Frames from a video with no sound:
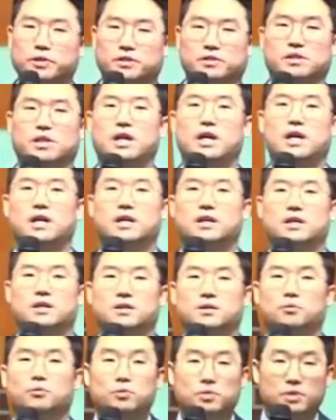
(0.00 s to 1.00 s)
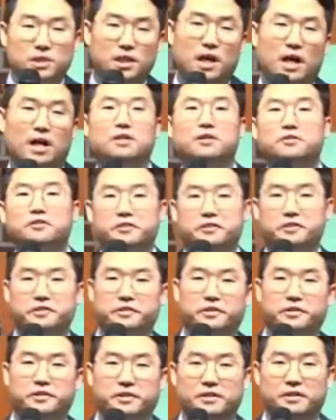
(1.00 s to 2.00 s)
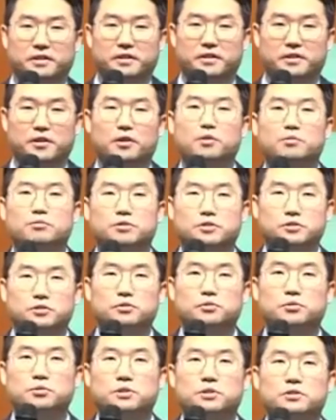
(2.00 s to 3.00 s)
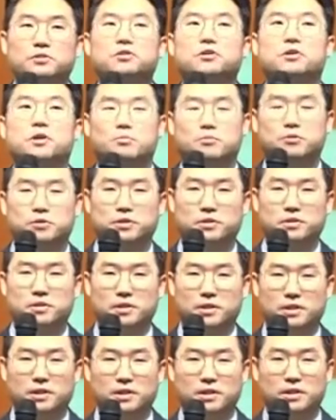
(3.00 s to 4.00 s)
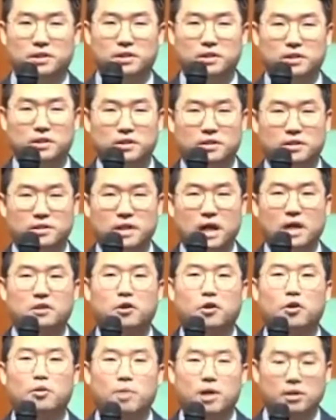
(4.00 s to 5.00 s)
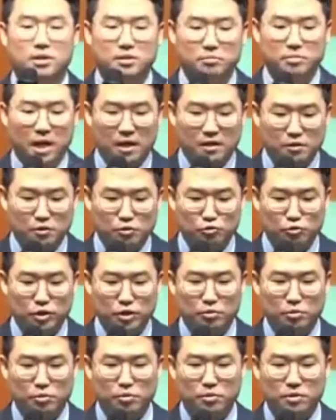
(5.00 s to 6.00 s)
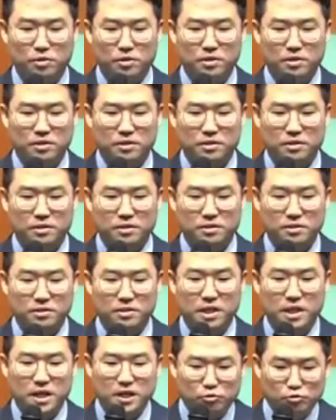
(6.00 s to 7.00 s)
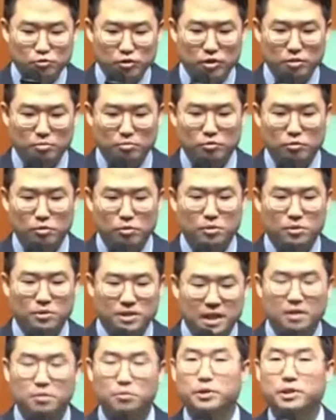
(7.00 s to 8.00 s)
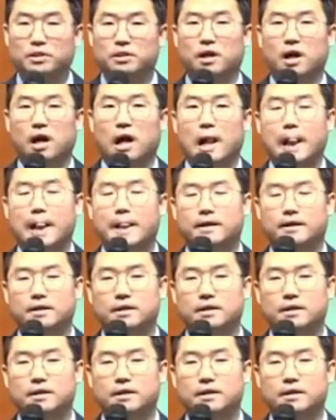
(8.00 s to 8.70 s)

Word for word: 모르겠어요. 오늘 제가 알려드렸어요. 여러분 스스로 측정해 보세요. 나는 얼마만큼 나를 죽이고 예수님으로 살고 있는가?